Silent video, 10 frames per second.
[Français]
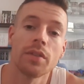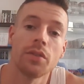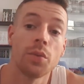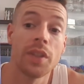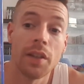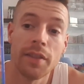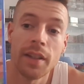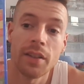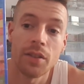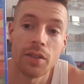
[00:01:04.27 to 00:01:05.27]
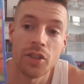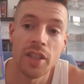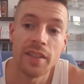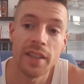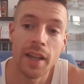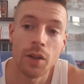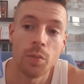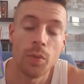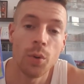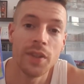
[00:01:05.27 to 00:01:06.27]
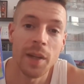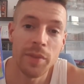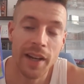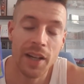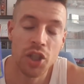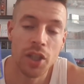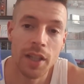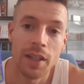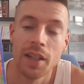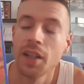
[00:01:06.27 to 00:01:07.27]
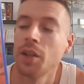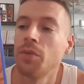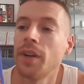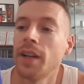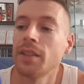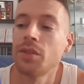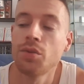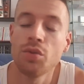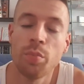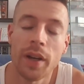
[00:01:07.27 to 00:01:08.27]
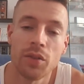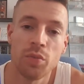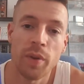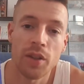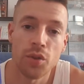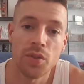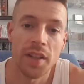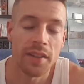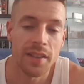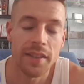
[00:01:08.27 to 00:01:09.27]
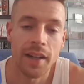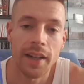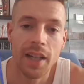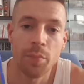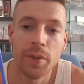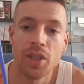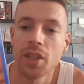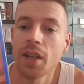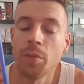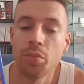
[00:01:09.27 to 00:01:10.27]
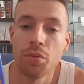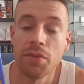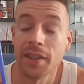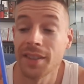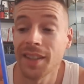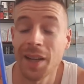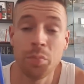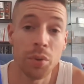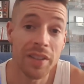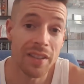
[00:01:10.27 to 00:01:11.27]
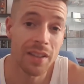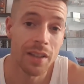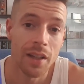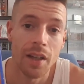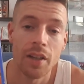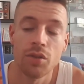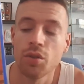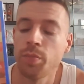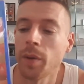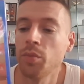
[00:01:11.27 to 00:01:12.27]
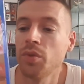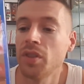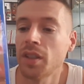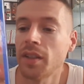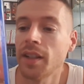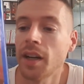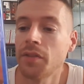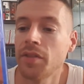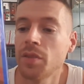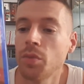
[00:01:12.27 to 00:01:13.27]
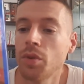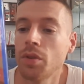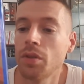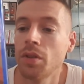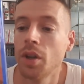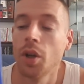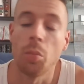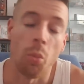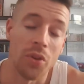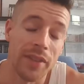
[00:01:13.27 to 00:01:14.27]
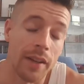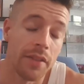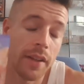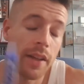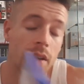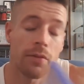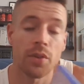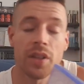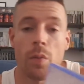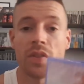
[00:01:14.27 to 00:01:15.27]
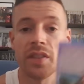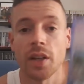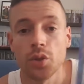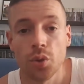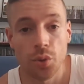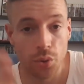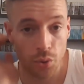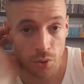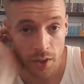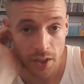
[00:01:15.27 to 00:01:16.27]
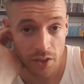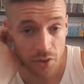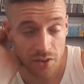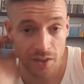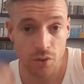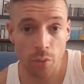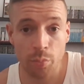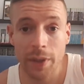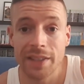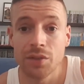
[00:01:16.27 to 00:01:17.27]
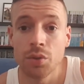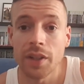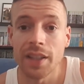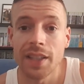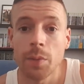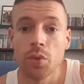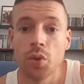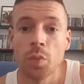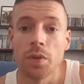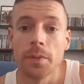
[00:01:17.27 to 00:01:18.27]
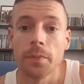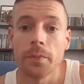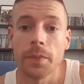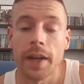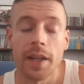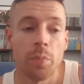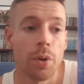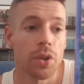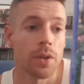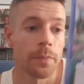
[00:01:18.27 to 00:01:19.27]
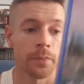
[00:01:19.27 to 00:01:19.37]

Donc il y avait, j'ai dit hier, le Okami HD. Voilà, super super jeu. C'est un RPG un peu, enfin c'est très poétique super musique, des graphismes. Euh, bon, ça a hein. forcément, c'était un jeu de sorti sur PS2 et GameCube à l'époque.